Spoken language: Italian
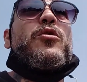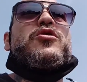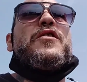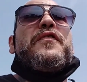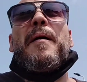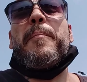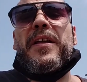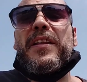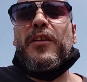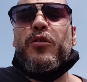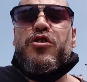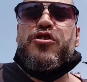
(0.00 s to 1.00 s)
non si fa
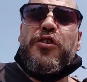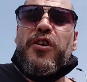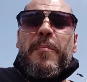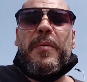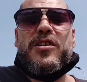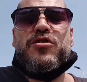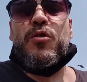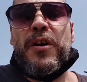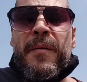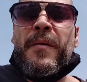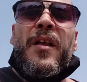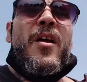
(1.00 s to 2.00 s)
prendendo in giro le persone.